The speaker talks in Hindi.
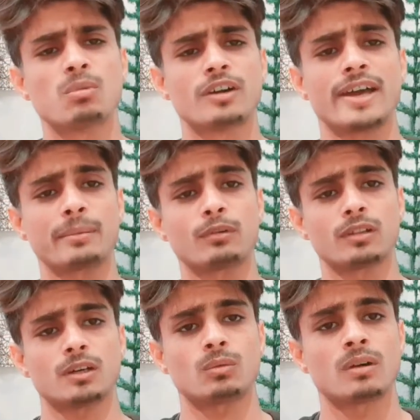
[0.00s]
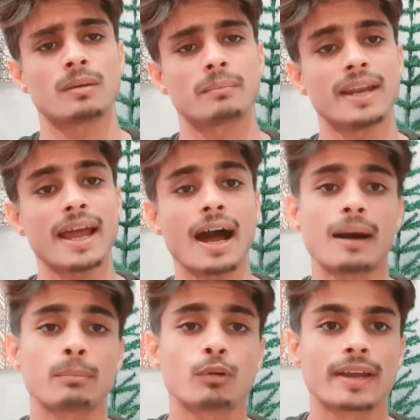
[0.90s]
बुढ़ा ही बोलता हूँ भले
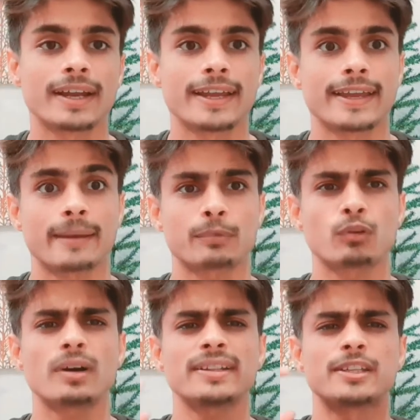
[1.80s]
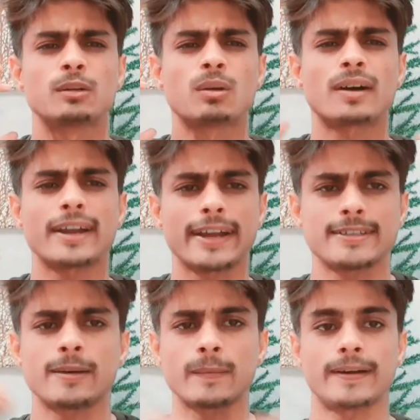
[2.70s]
आप लोग के लिए आप लोग का दिलों का
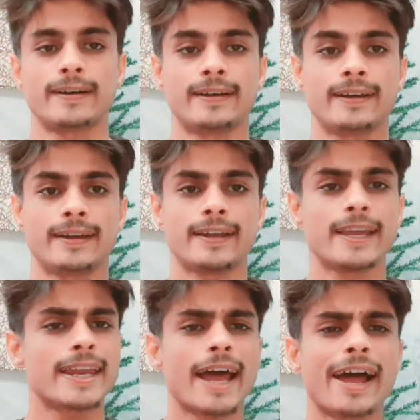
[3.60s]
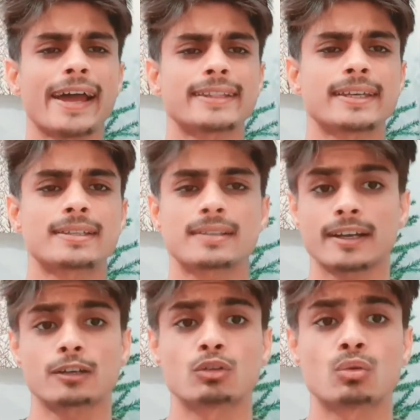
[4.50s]
राजा होगा लेकिन आई थिंक
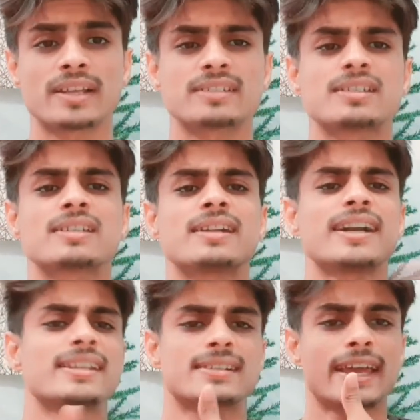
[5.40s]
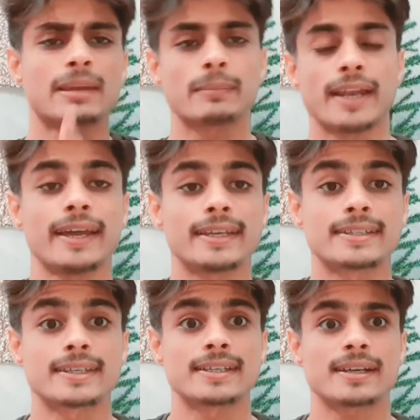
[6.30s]
सड़क टू को जितना डिसलाइक मिला है
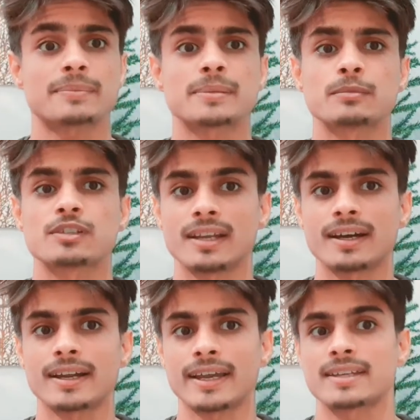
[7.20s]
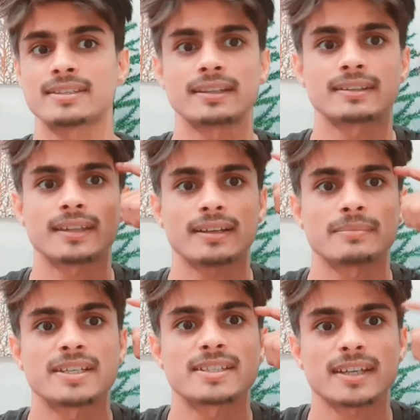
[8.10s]
इसके हिसाब से मुझे लग रहा है कि जनता
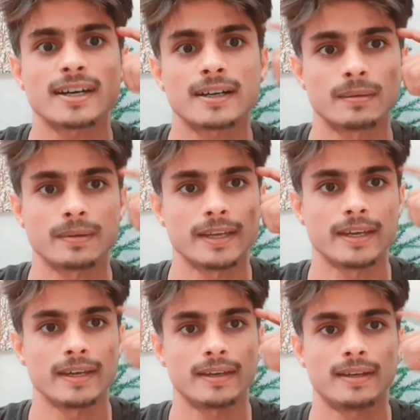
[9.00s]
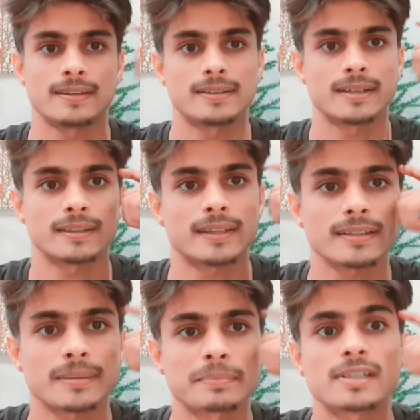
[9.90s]
भी चलाक हो रही है जनता
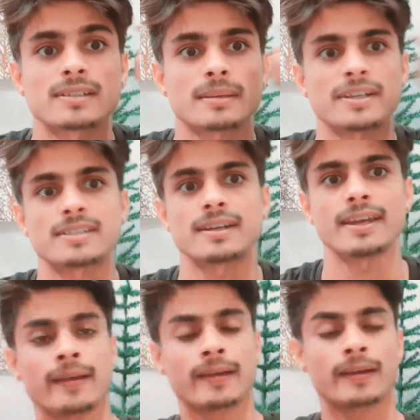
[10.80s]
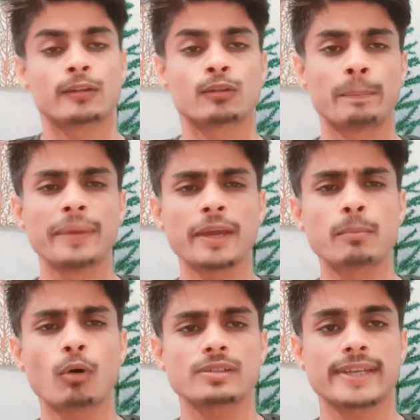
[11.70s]
सब चीज़ समझ रही है तो बिग
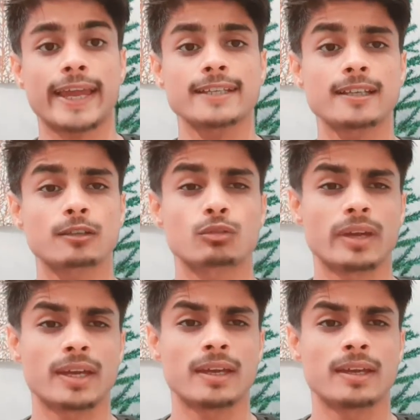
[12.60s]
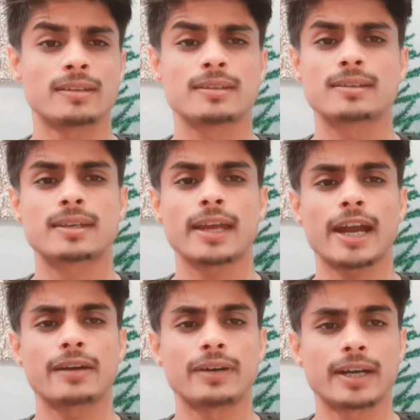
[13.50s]
बॉस एक ऐसा शो है जिसकी
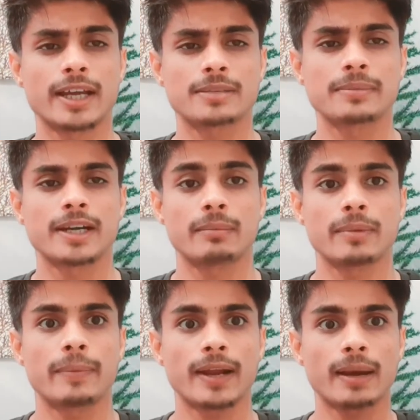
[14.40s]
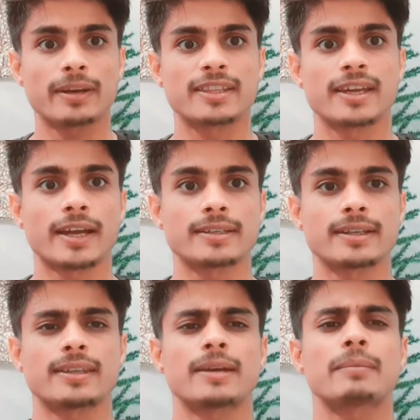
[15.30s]
एडवर्टाइजमेंट हमें बराबर दिखाई
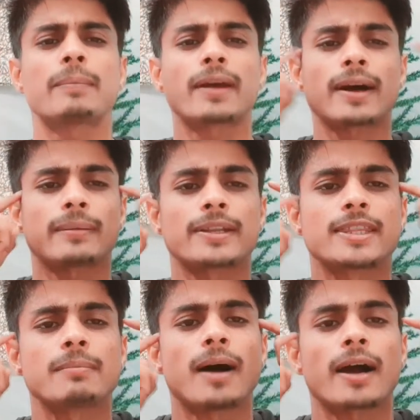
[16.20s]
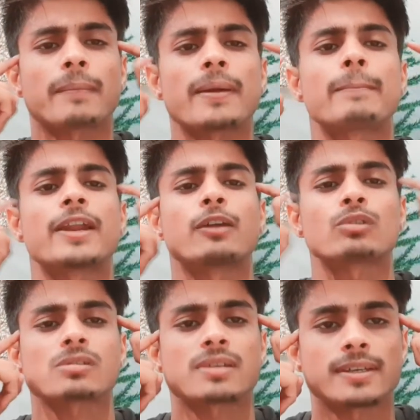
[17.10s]
जाती है हमें बराबर दिमाग में ब्रेन
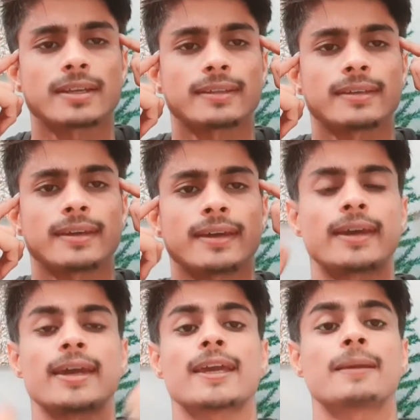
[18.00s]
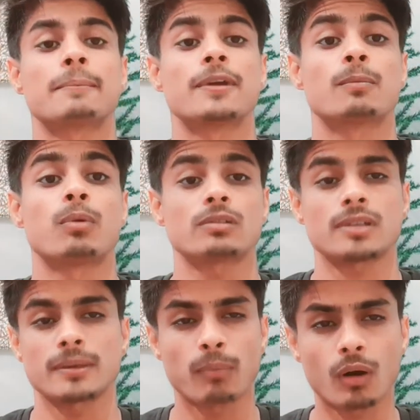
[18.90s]
वॉश की जाती है कि बिग बॉस
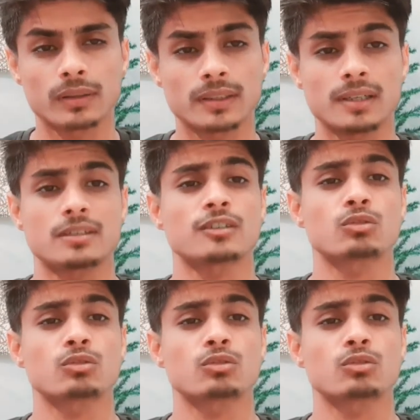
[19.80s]
एक बहुत अच्छा